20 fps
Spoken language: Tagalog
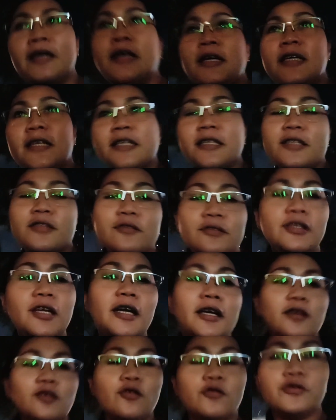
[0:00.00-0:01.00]
It's so
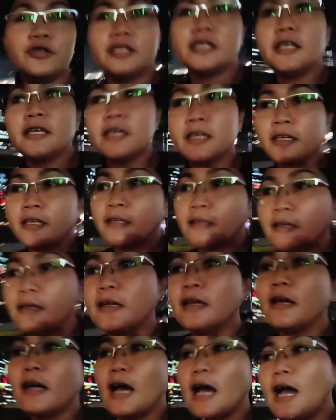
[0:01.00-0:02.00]
dark, Koyi.
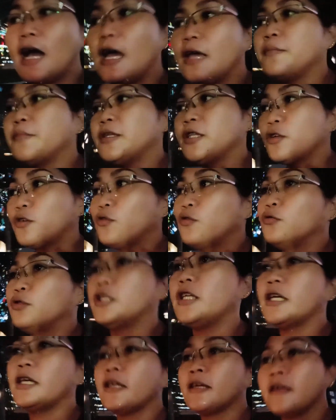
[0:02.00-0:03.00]
Uh, I mean, Cody.